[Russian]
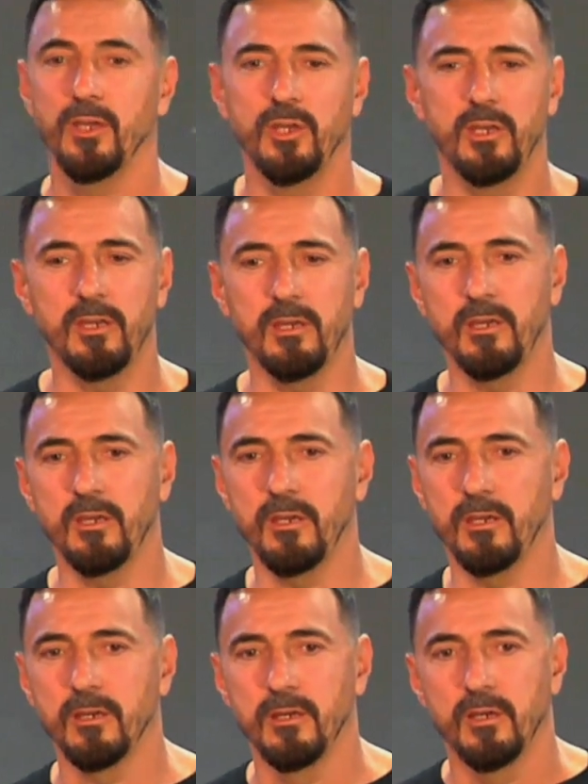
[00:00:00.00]

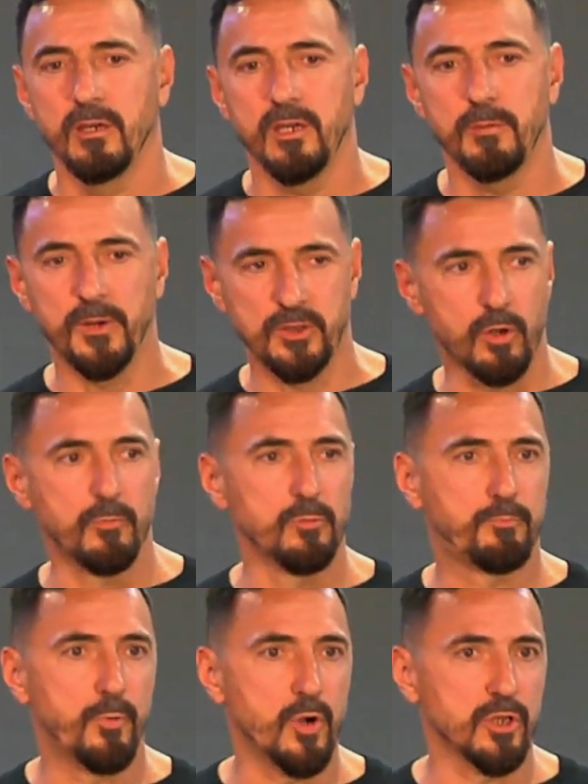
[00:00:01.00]
И, и потом
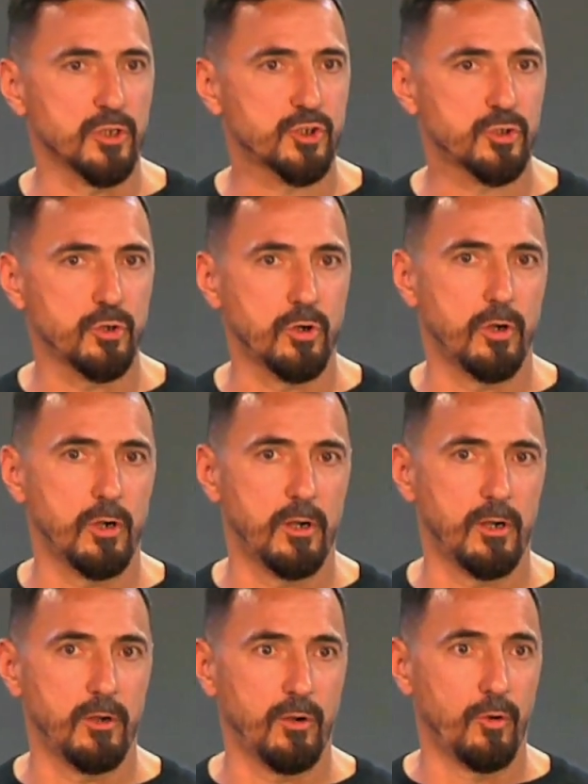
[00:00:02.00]
он понял,
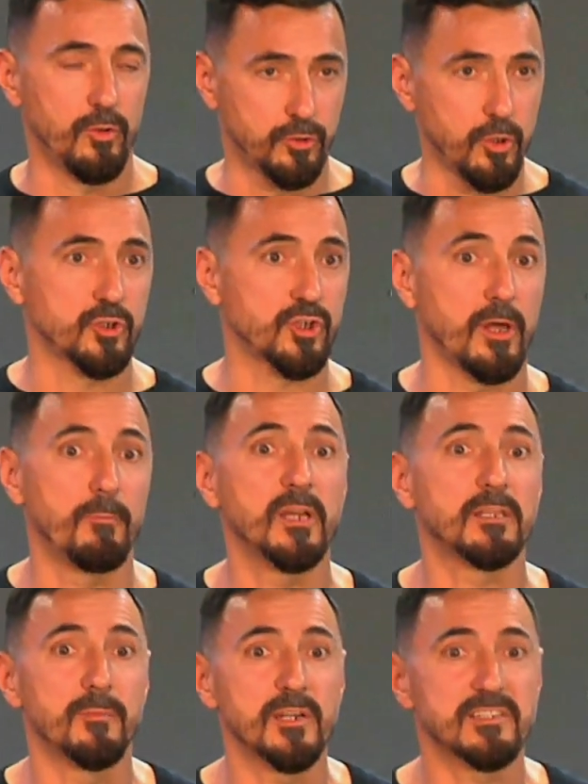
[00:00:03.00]
что он должен об
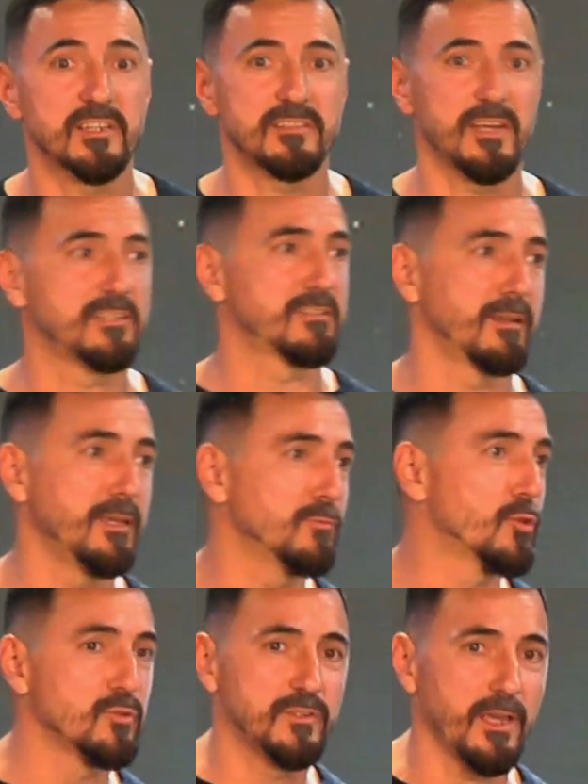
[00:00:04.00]
этом рассказать
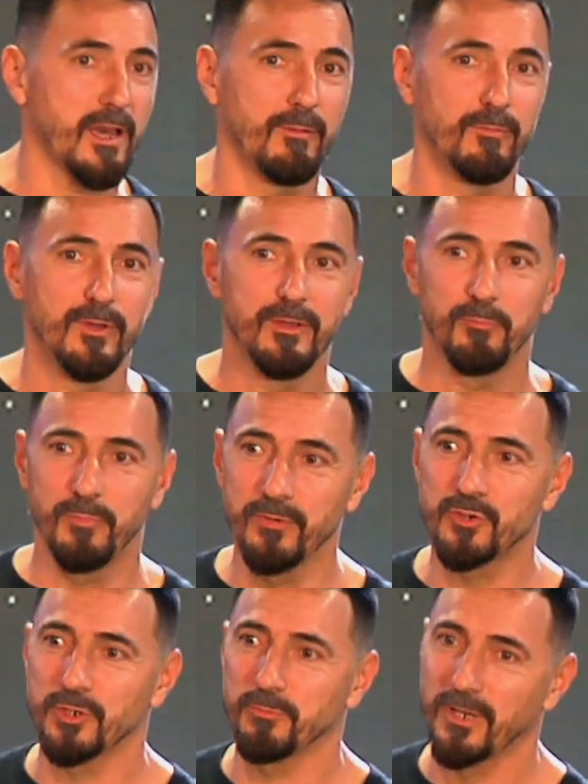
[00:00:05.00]
своим друзьям,
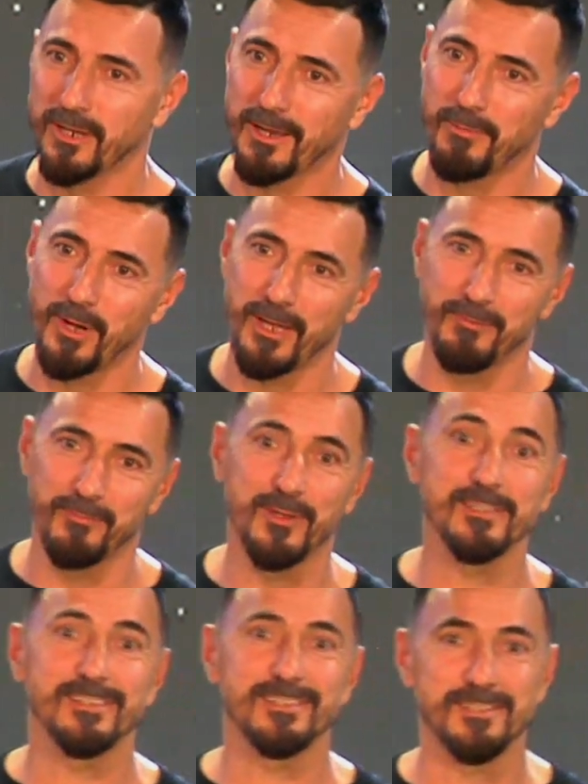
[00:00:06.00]
бывшим наркоманам в
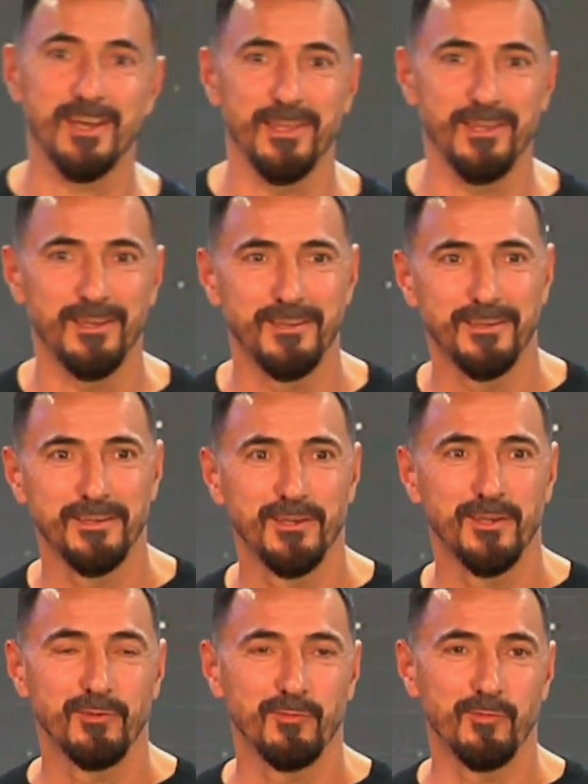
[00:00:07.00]
Казахстане.
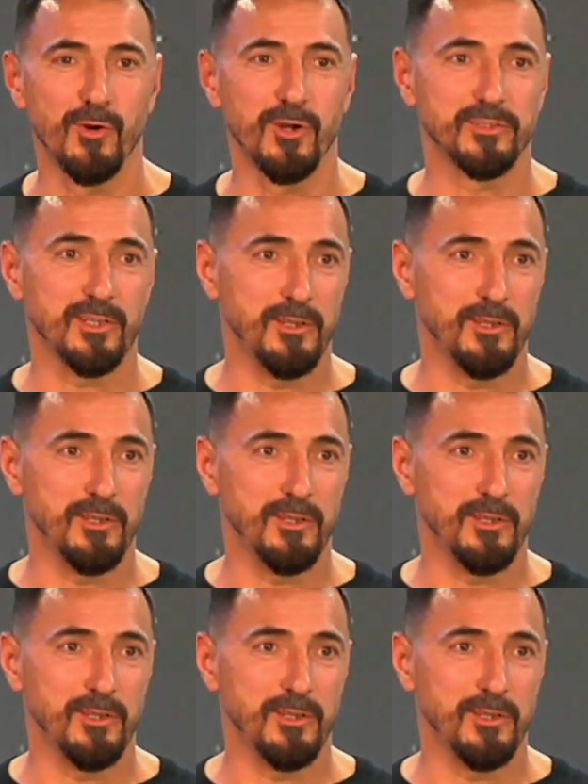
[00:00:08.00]
Вот.